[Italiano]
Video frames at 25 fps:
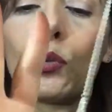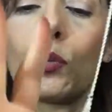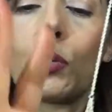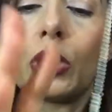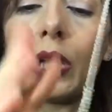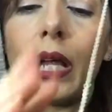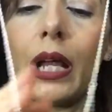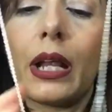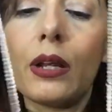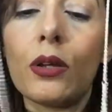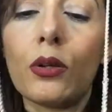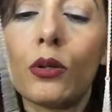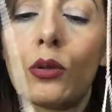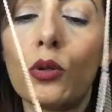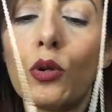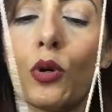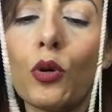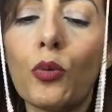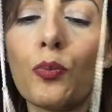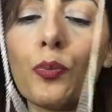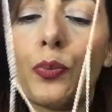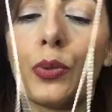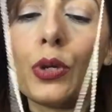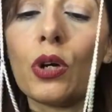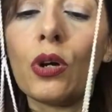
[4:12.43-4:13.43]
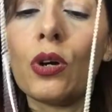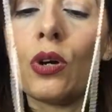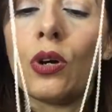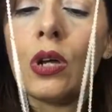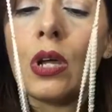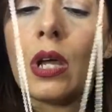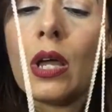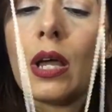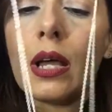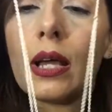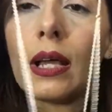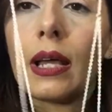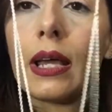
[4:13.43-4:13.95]
un modello doppio
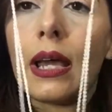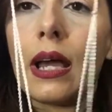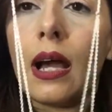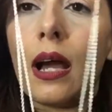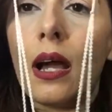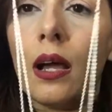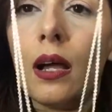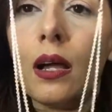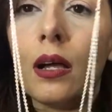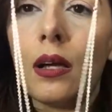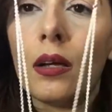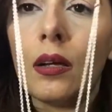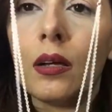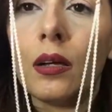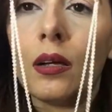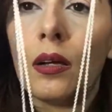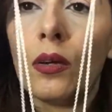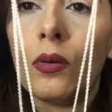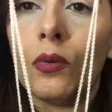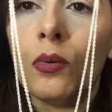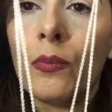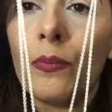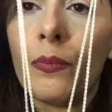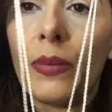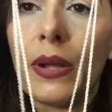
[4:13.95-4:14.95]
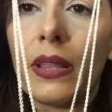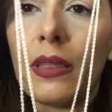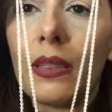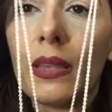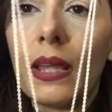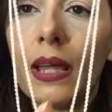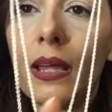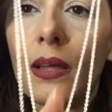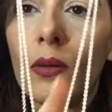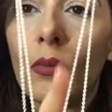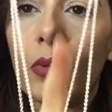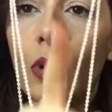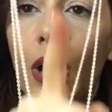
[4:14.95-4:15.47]
che ha uh, un
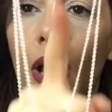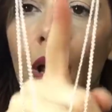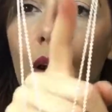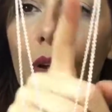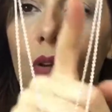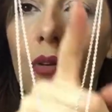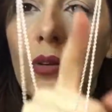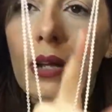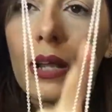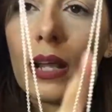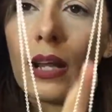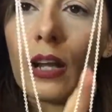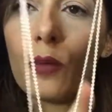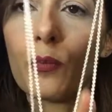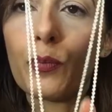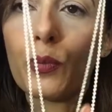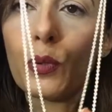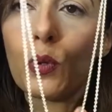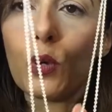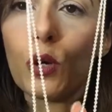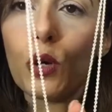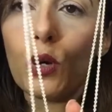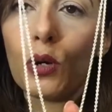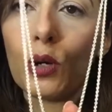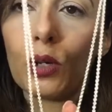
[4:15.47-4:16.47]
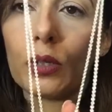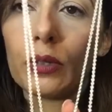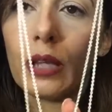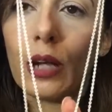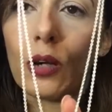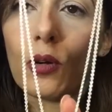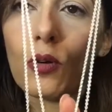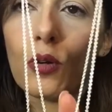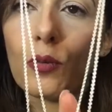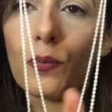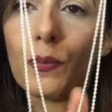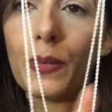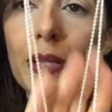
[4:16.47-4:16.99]
una collana più corta
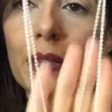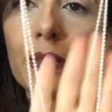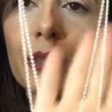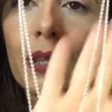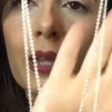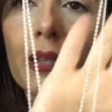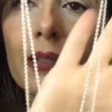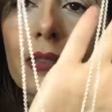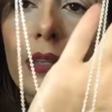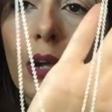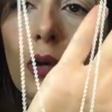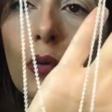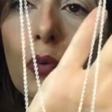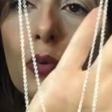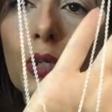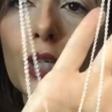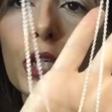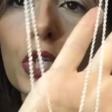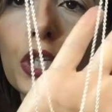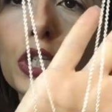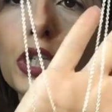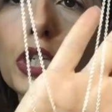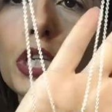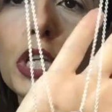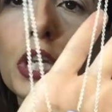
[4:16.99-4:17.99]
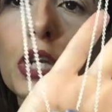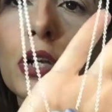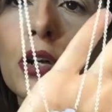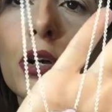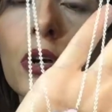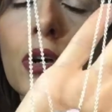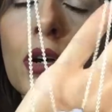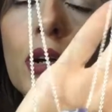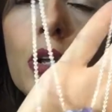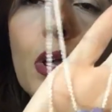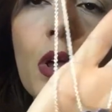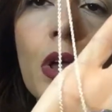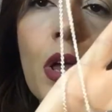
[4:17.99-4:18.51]
col pendente a
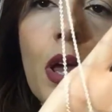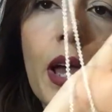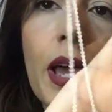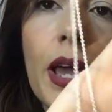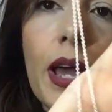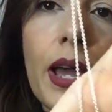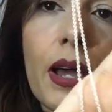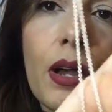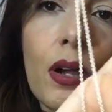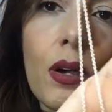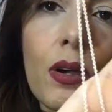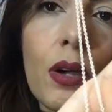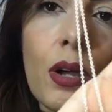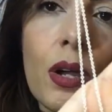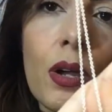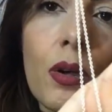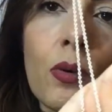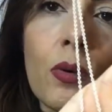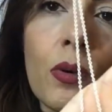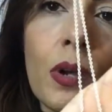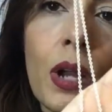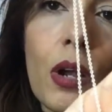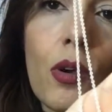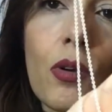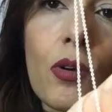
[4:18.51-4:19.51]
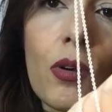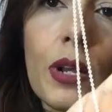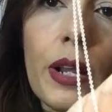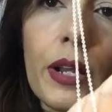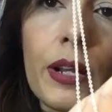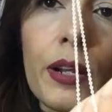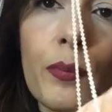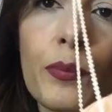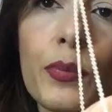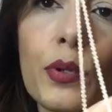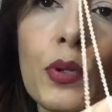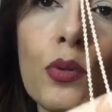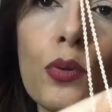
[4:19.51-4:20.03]
cuoricino e uh, una
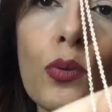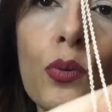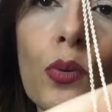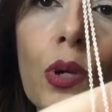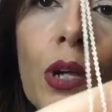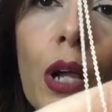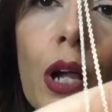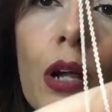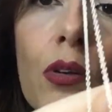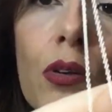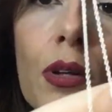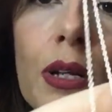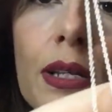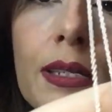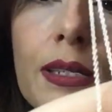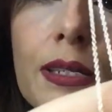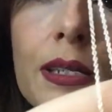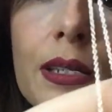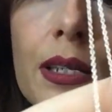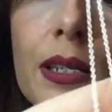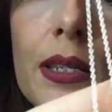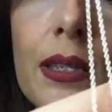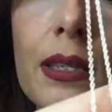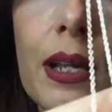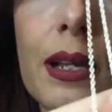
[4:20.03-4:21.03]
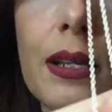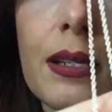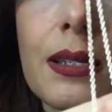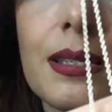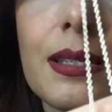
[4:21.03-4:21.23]
collana più lunga con la scritta